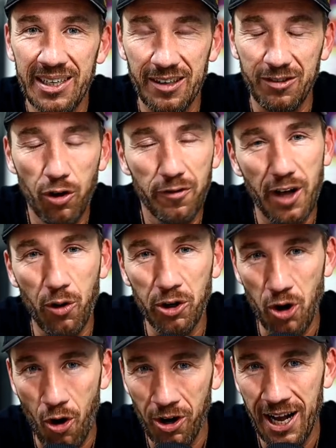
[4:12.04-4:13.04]
Das dürfte auch
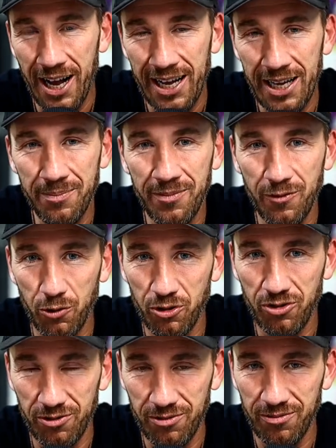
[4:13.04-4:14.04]
in Hockenheim, wo
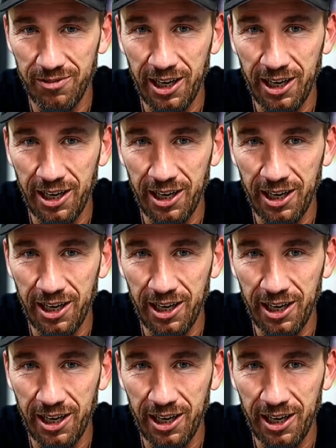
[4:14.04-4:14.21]
ich